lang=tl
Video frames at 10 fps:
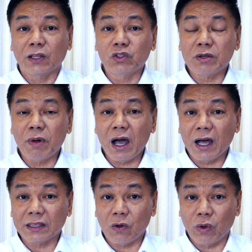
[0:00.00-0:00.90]
At doon siya
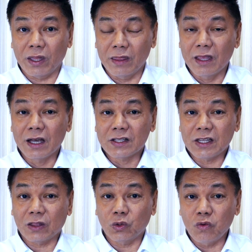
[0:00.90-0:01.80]
makakatawid
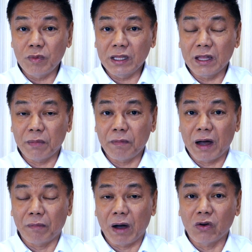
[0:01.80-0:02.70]
sa tubig na
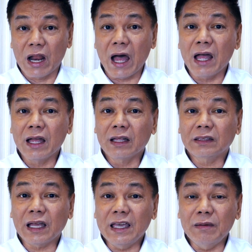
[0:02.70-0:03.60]
mababaw na
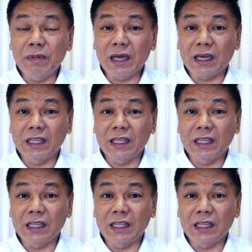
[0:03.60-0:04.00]
tahimik,